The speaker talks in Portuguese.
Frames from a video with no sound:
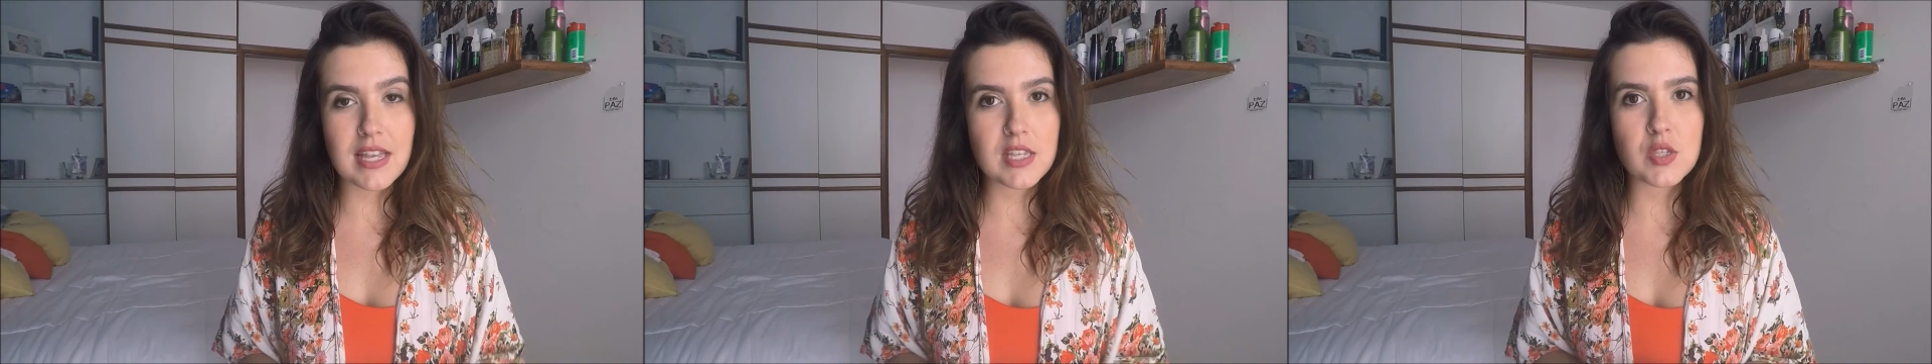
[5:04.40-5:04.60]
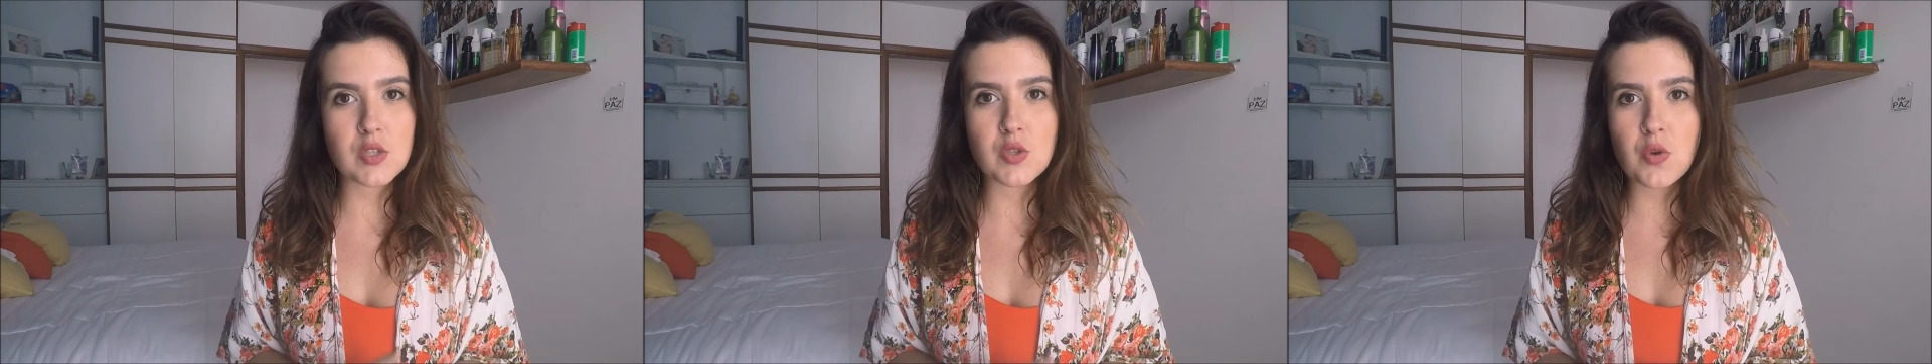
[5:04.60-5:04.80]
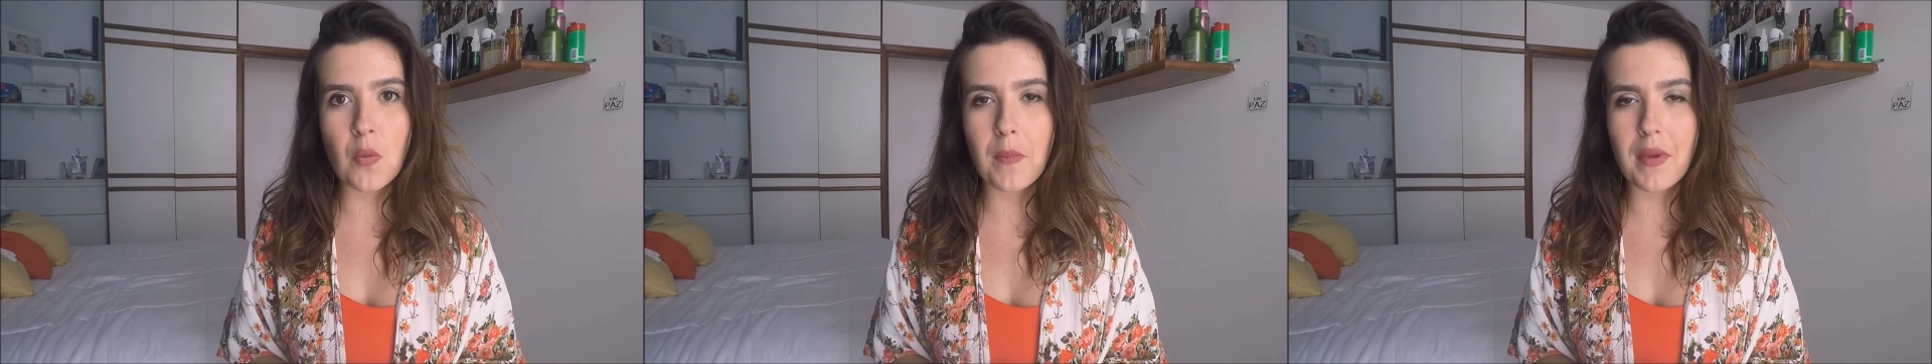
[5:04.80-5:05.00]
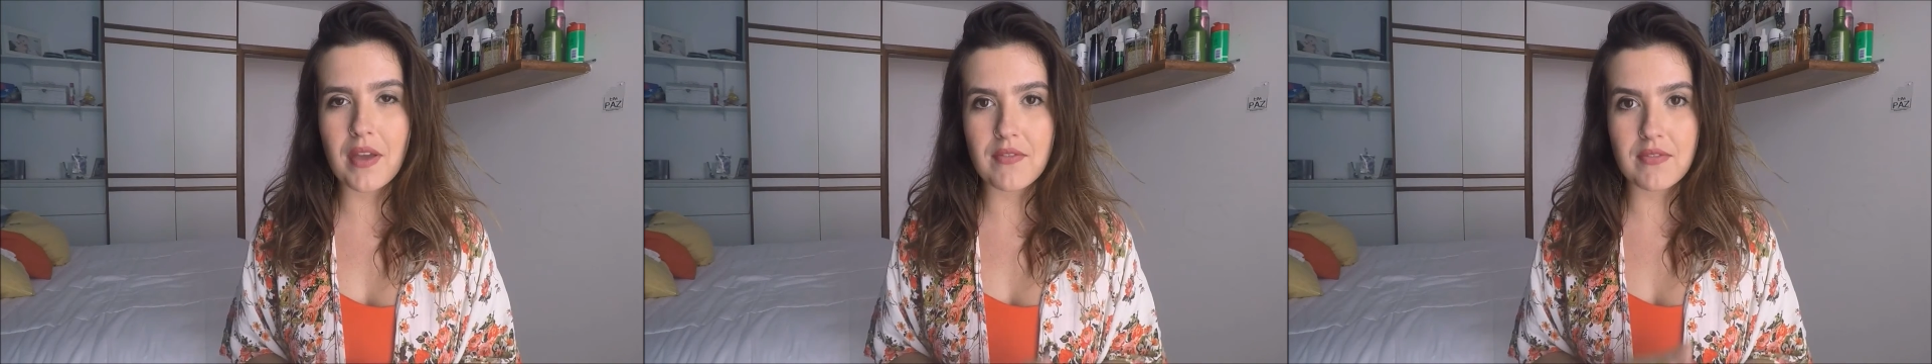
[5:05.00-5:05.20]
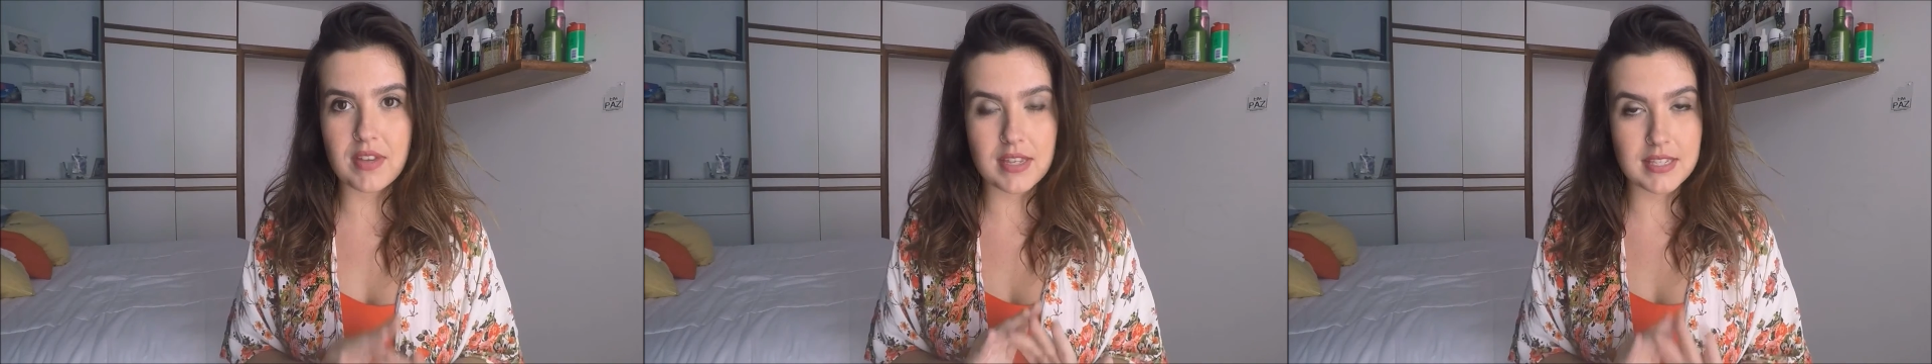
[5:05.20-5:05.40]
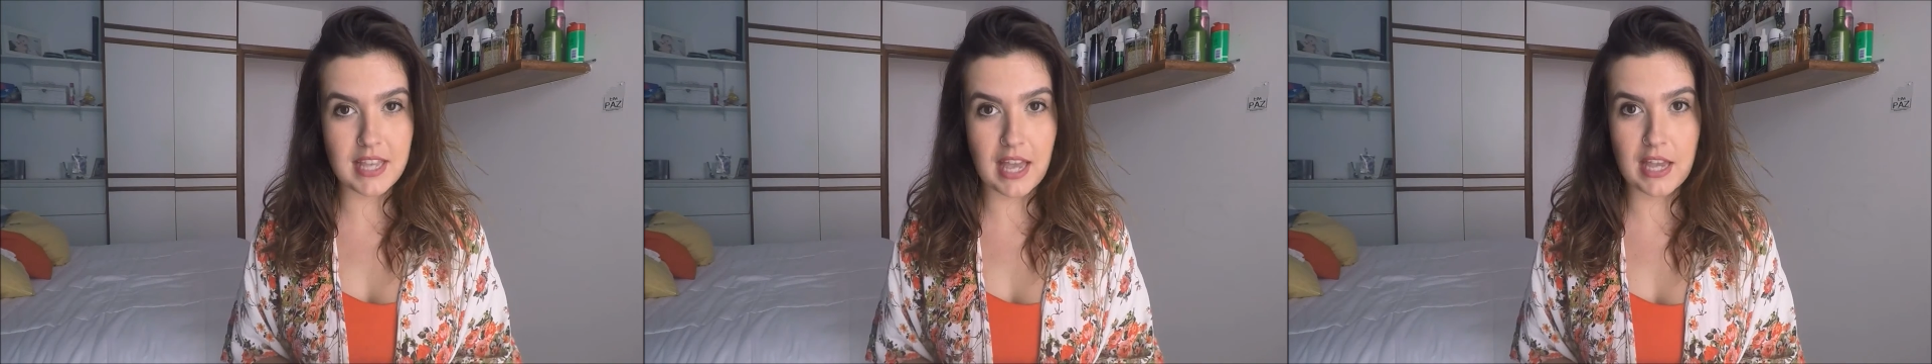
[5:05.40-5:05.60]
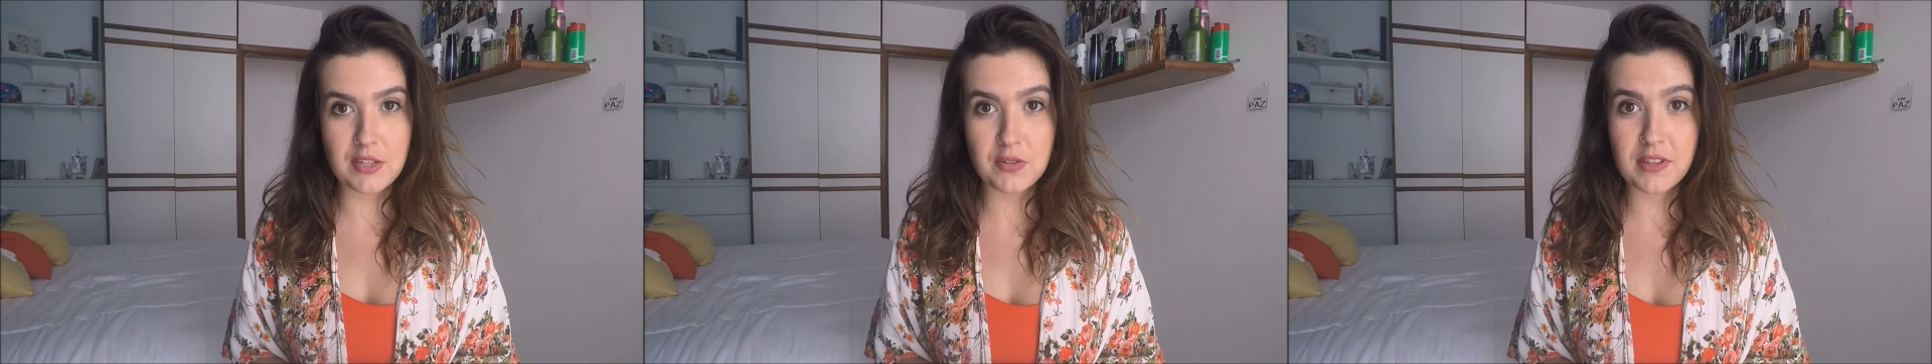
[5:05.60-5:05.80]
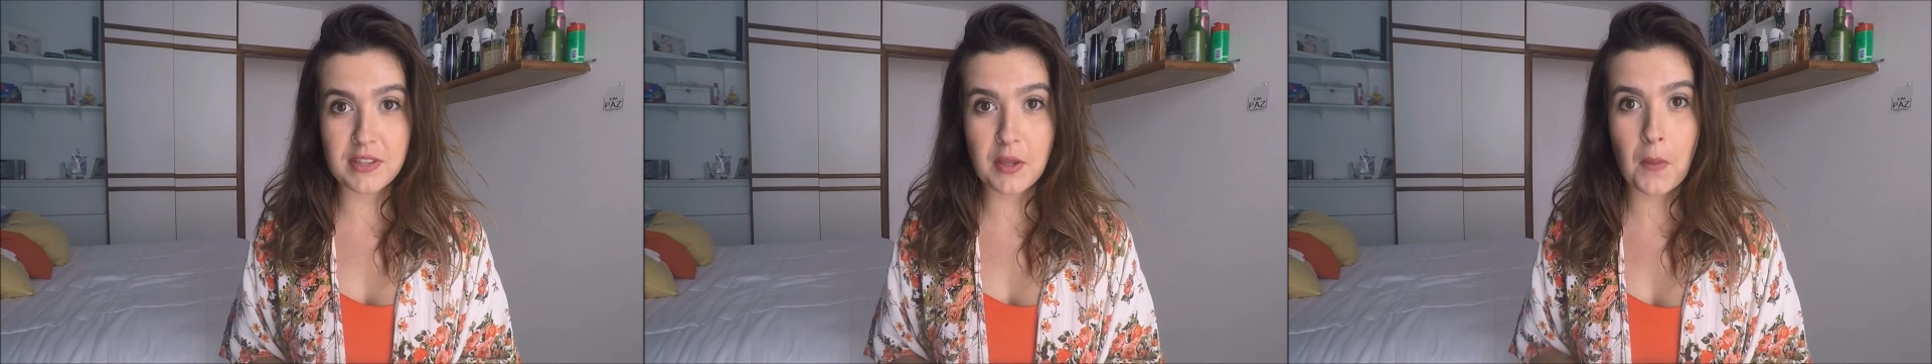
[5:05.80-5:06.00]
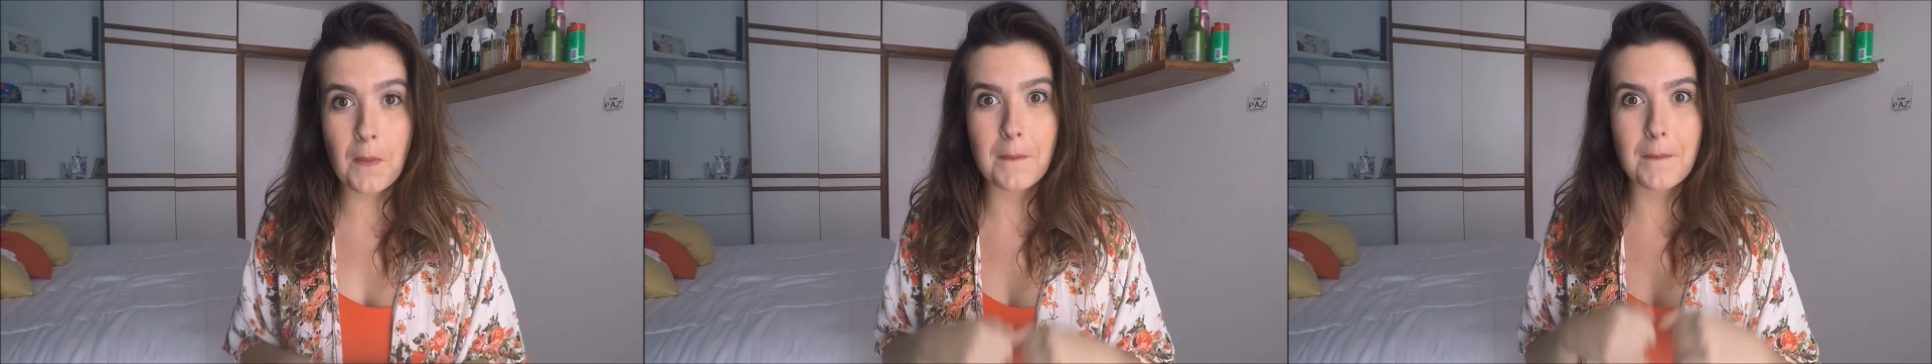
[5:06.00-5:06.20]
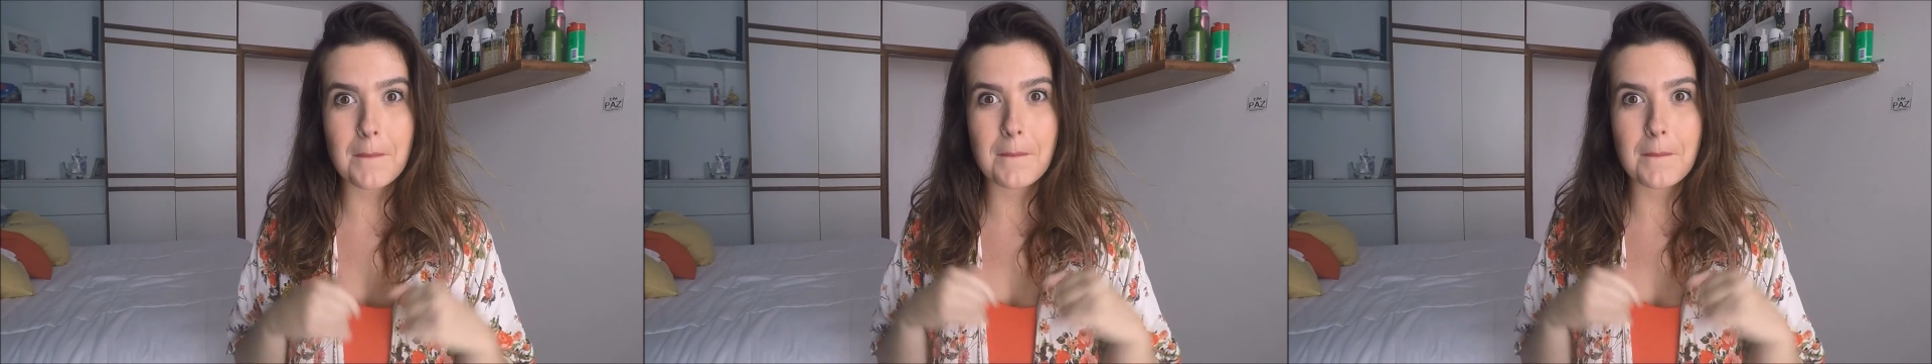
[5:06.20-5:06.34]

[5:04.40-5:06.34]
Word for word: é super versátil, então